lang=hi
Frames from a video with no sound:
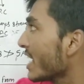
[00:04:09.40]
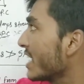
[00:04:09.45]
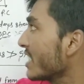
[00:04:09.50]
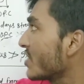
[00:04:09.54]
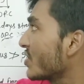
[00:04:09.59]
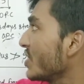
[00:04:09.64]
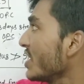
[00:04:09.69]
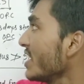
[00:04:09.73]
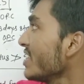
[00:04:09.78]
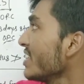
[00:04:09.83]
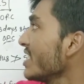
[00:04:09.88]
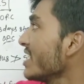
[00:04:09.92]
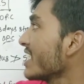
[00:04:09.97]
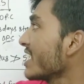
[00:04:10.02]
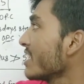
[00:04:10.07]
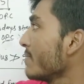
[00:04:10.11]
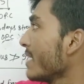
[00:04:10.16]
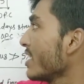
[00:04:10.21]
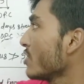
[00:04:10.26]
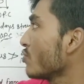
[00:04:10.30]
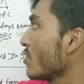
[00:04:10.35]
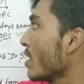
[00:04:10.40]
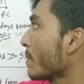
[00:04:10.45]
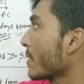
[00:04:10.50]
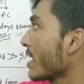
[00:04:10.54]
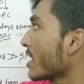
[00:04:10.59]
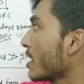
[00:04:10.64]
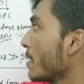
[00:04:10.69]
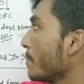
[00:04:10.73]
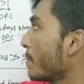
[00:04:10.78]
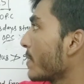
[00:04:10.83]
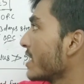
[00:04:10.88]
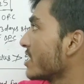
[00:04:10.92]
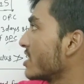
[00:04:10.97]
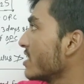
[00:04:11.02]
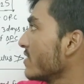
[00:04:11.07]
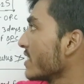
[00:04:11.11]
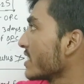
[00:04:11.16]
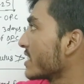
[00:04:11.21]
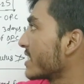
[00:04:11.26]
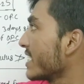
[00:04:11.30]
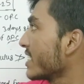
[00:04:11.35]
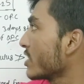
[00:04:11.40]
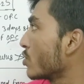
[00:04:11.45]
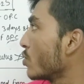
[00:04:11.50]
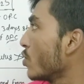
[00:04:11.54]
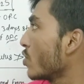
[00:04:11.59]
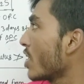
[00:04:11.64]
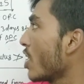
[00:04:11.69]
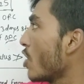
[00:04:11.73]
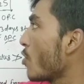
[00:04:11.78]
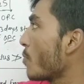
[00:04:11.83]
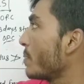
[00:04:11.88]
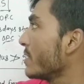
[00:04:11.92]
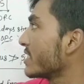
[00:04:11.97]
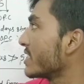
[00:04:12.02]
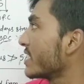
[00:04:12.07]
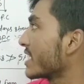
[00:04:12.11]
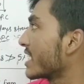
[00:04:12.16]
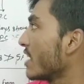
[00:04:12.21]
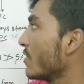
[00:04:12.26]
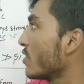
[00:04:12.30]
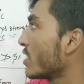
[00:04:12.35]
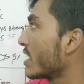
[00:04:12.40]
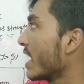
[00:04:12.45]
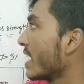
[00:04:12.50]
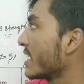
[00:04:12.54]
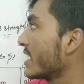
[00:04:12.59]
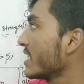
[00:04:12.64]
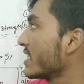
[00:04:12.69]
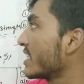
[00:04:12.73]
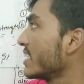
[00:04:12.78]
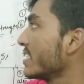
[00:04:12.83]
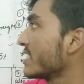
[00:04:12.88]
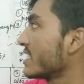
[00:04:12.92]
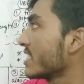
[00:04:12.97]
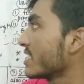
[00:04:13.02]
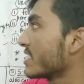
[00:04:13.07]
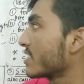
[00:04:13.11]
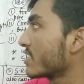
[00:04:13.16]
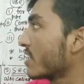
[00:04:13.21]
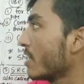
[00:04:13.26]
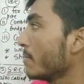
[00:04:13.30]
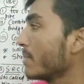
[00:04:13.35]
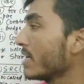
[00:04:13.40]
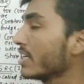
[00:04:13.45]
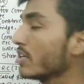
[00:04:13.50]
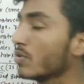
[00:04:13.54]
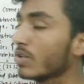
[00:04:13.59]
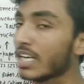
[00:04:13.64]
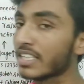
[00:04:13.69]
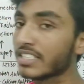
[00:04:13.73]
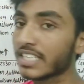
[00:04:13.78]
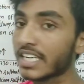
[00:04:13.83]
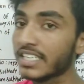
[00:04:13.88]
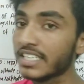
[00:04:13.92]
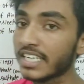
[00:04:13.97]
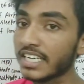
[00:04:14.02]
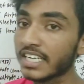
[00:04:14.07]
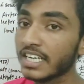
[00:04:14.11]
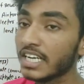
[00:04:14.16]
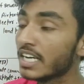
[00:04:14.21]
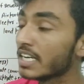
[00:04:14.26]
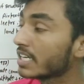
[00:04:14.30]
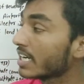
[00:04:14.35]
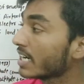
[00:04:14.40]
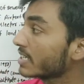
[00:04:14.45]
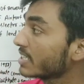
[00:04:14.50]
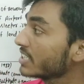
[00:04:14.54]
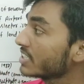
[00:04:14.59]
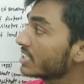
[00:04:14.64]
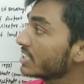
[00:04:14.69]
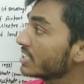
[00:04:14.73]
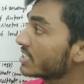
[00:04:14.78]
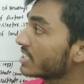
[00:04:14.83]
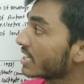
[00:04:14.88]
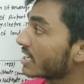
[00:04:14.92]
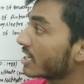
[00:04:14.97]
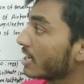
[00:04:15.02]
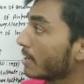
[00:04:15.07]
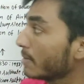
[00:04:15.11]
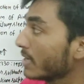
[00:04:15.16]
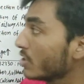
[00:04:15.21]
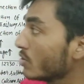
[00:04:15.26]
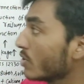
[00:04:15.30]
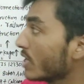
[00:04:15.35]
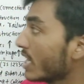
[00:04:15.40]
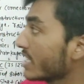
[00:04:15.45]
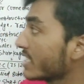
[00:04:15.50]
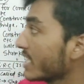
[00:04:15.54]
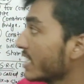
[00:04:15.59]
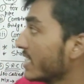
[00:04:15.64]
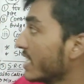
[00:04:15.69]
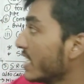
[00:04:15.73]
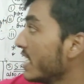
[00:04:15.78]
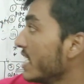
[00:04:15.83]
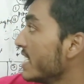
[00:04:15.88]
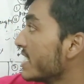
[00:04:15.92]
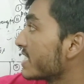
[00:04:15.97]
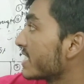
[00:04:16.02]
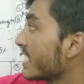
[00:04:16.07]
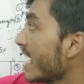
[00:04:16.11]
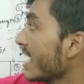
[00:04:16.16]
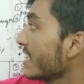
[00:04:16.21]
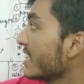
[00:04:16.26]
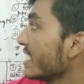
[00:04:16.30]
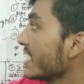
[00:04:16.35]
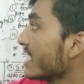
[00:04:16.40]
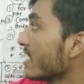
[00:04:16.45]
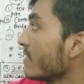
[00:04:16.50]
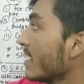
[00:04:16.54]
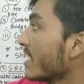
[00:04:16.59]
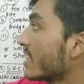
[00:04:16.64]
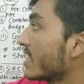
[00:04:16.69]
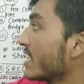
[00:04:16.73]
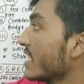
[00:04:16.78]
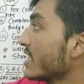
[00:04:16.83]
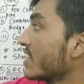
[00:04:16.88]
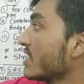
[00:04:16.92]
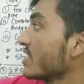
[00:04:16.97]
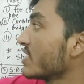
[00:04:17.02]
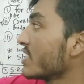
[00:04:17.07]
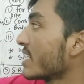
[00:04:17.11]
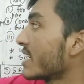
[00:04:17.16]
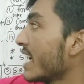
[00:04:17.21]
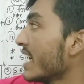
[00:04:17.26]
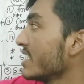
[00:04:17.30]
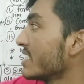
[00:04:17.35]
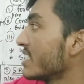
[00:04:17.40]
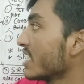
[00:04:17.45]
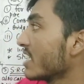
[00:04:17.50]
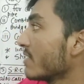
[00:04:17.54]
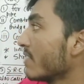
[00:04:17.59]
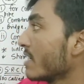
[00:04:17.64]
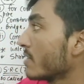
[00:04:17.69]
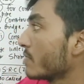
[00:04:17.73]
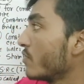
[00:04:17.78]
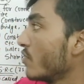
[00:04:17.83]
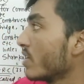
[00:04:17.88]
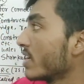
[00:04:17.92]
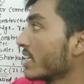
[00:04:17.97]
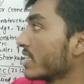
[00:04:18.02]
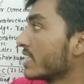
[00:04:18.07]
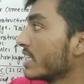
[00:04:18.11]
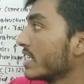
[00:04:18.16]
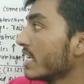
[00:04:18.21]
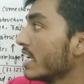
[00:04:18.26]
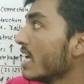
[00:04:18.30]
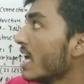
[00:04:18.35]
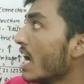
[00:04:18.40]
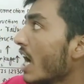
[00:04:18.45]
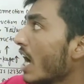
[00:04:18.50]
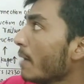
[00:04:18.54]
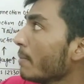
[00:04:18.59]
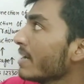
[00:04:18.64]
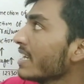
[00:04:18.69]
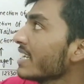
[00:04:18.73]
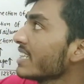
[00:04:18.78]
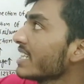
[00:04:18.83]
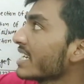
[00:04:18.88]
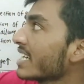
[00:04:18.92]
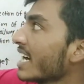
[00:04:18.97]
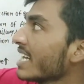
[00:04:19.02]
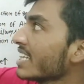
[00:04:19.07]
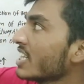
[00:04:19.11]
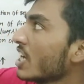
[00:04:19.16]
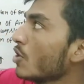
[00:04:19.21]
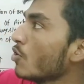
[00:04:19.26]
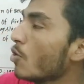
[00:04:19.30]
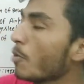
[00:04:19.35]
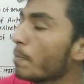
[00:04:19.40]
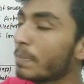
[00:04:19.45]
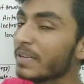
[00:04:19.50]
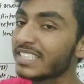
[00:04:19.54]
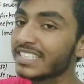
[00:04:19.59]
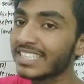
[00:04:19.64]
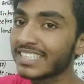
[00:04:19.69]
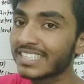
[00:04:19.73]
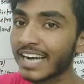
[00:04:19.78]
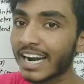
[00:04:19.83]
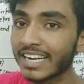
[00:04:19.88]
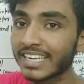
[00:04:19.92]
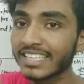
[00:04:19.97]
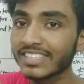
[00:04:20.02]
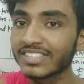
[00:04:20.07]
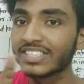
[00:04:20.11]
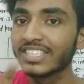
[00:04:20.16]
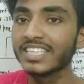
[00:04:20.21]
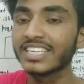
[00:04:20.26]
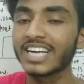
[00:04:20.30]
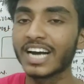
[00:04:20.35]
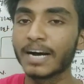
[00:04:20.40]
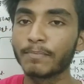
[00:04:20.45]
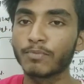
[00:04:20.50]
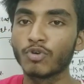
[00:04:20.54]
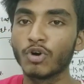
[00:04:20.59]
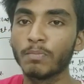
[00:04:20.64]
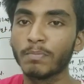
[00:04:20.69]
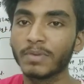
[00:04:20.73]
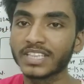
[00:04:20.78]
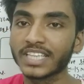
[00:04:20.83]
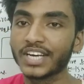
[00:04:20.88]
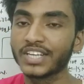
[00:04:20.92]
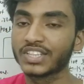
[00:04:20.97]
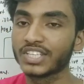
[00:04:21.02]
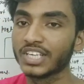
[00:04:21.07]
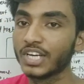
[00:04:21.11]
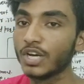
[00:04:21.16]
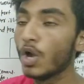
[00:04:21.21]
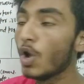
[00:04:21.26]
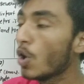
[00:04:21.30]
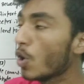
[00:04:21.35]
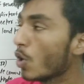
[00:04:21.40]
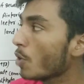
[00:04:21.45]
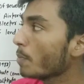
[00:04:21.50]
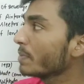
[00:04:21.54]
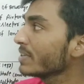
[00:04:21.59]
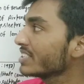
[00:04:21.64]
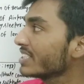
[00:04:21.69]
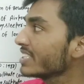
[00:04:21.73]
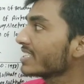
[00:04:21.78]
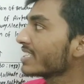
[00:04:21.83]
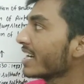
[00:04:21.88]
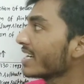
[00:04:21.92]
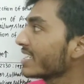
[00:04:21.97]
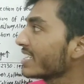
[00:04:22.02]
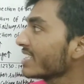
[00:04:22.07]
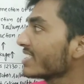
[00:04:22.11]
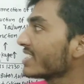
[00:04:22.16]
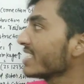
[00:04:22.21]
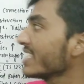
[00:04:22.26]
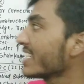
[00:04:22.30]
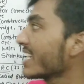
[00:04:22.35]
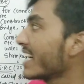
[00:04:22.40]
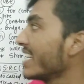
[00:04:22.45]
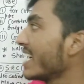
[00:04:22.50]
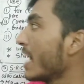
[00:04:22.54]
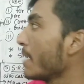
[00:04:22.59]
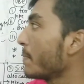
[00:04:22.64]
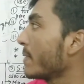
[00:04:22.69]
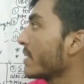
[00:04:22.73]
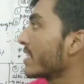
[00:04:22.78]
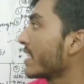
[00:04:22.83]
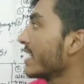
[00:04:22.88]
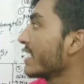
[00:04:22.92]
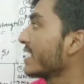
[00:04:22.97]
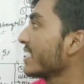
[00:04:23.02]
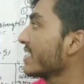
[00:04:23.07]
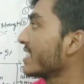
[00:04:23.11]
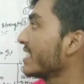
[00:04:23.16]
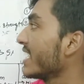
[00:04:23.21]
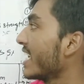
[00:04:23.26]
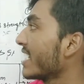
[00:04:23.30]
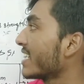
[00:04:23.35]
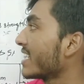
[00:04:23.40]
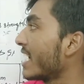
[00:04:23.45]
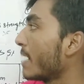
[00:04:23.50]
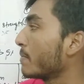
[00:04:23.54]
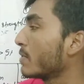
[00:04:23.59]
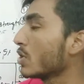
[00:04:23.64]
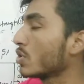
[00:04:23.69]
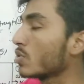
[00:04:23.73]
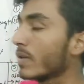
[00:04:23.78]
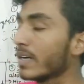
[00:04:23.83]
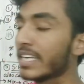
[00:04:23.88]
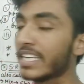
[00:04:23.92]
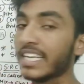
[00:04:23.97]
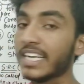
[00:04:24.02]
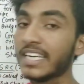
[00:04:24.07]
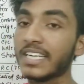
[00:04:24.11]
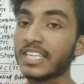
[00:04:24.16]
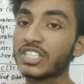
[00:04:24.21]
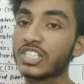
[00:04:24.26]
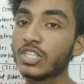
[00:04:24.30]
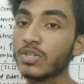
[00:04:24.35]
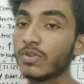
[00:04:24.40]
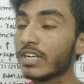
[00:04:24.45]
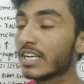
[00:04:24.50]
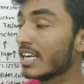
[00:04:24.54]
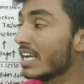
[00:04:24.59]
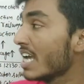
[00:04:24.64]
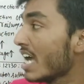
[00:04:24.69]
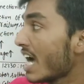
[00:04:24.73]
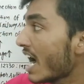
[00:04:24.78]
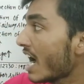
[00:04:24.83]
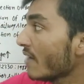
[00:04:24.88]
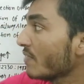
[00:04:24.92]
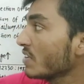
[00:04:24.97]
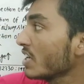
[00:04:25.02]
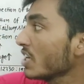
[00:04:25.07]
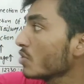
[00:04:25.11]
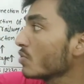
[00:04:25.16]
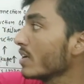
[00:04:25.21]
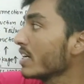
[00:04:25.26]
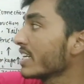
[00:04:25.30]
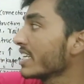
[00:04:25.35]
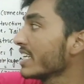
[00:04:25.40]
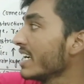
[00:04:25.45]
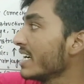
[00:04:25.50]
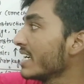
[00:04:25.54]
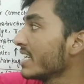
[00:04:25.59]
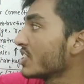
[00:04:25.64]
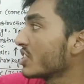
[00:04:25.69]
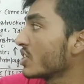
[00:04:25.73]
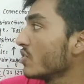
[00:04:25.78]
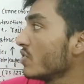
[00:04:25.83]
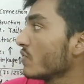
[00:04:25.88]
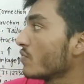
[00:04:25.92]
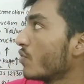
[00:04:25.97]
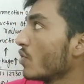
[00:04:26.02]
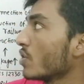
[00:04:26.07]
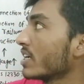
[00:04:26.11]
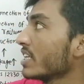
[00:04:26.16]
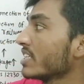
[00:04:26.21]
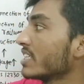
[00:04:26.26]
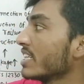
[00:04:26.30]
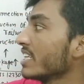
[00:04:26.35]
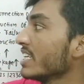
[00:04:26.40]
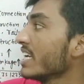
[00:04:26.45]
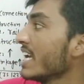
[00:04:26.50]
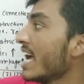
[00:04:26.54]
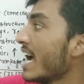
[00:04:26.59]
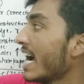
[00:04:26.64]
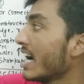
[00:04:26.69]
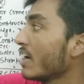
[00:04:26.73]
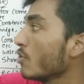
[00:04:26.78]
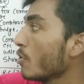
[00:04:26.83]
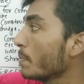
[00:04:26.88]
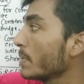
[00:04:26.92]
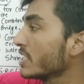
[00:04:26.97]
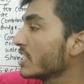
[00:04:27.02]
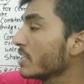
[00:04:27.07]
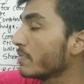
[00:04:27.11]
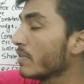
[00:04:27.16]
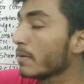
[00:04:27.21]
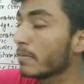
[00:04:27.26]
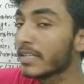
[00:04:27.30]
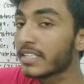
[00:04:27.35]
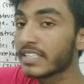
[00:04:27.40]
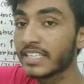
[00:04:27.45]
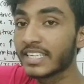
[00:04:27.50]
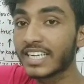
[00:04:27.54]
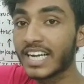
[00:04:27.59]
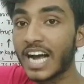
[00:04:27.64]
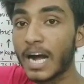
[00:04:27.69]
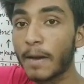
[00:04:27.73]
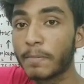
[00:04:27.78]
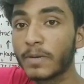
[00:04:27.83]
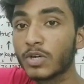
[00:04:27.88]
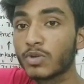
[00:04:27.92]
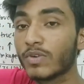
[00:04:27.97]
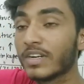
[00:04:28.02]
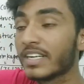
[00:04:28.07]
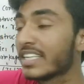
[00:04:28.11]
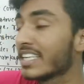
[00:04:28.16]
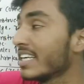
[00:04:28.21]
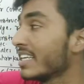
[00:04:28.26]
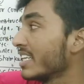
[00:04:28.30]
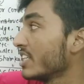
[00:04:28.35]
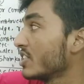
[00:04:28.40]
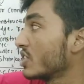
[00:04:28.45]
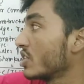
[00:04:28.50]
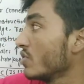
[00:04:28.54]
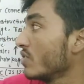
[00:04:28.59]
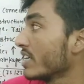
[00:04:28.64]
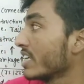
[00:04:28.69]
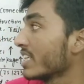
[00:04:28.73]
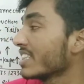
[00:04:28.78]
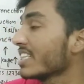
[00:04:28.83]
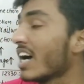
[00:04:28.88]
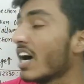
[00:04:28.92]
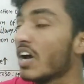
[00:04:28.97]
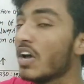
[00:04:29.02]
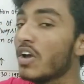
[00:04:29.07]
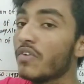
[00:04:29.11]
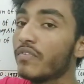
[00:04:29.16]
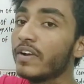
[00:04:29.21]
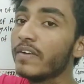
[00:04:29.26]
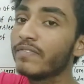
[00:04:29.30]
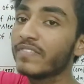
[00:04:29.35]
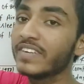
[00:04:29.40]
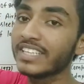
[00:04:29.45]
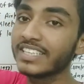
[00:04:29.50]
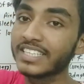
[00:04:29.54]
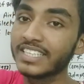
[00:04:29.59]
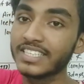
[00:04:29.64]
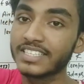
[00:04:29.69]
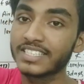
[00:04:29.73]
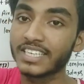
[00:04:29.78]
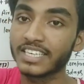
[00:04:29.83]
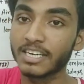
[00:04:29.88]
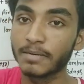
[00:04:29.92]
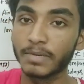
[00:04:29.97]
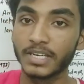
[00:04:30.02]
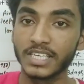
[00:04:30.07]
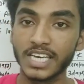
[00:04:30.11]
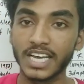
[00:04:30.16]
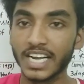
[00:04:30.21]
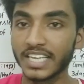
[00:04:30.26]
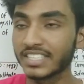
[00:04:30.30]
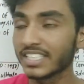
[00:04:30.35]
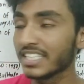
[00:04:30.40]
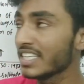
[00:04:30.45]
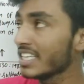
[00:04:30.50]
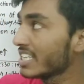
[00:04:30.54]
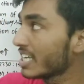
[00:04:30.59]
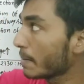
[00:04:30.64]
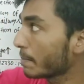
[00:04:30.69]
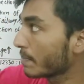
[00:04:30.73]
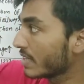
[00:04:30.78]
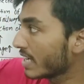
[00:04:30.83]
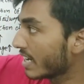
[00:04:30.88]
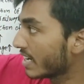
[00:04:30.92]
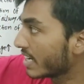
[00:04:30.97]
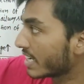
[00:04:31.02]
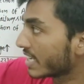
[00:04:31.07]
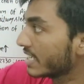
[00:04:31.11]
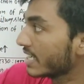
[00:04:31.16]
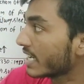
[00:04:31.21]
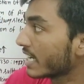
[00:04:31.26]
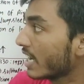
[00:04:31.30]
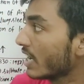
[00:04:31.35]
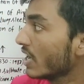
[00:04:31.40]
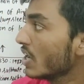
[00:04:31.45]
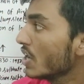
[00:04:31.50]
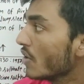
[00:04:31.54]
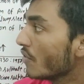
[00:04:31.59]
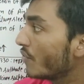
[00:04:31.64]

कि तीन दिन के बाद जो आपका कंप्रेसिव स्ट्रेंथ होगा ओपीसी का वो 33 से कम नहीं होना चाहिए 33 से कम नहीं होना चाहिए सात दिन के बाद 33 28 दिन के बाद 43 हमने देखा था ओपीसी 33 का आपको हम बताए थे ओपीसी 33 का यहाँ पे 33 आया था आफ्टर 28 डेज क्यूरिंग आफ्टर 28 डेज क्यूरिंग 43 एंड ओपीसी 53 का आफ्टर 28 डेज क्यूरिंग कितना 53 से कम नहीं आना चाहिए ये आप ध्यान रखिएगा